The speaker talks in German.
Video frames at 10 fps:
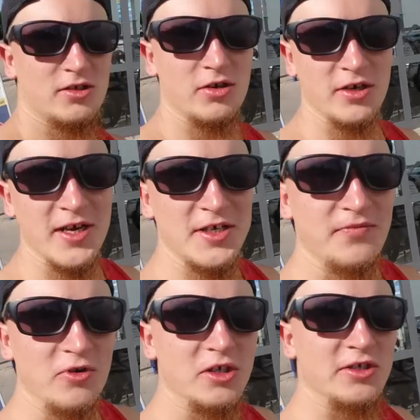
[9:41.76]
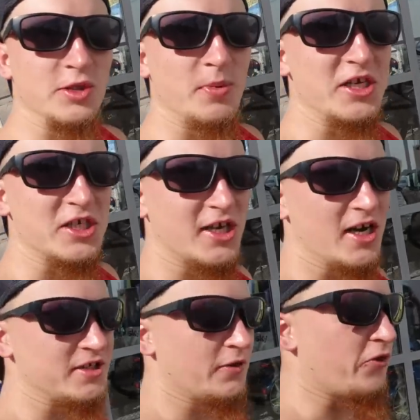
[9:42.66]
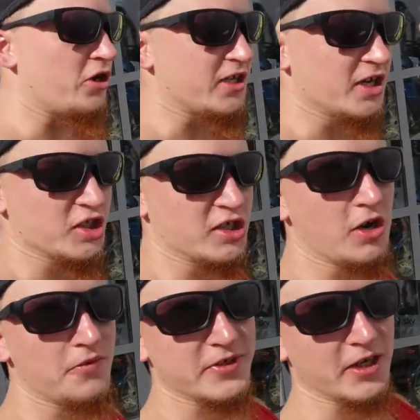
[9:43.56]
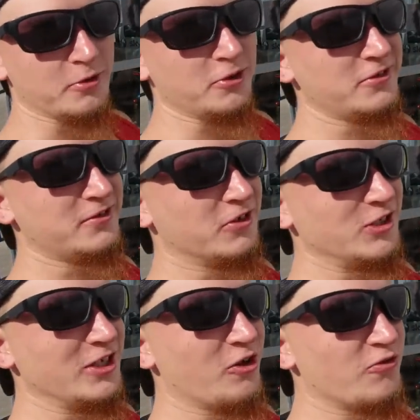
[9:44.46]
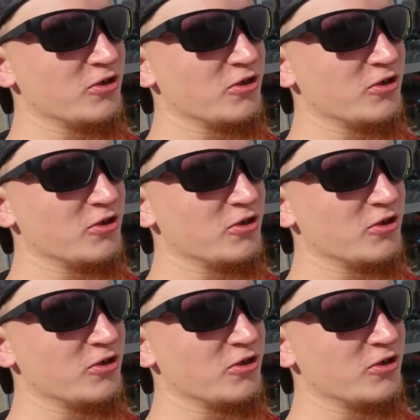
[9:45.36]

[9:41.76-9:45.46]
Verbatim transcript: So, jetzt wo ich die Speicherkarte erfolgreich gekauft habe und die auch